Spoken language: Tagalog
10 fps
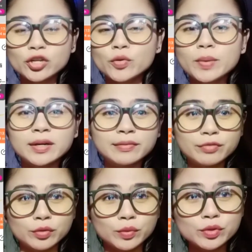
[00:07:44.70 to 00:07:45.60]
nyo yung mga
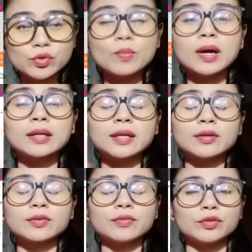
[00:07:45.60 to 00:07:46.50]
reviews kung maganda
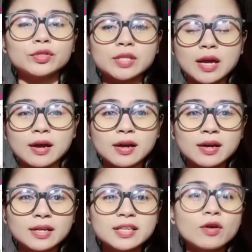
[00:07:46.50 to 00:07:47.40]
yung reviews niya
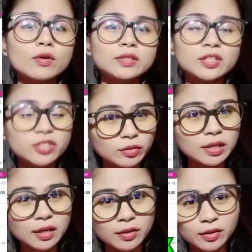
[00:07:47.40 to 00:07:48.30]
kasi ako chinecheck ko
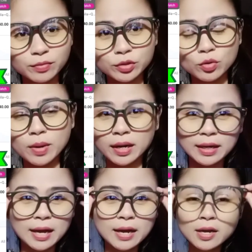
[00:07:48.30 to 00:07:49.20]
talaga yung reviews kung
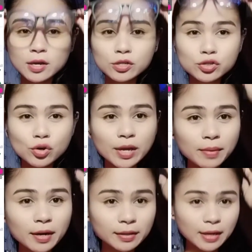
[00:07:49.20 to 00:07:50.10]
maganda so ayan
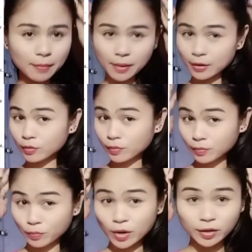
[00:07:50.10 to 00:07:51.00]
maganda naman yung
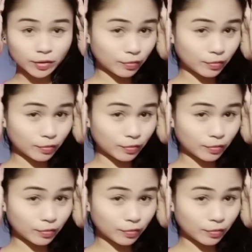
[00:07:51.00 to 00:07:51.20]
product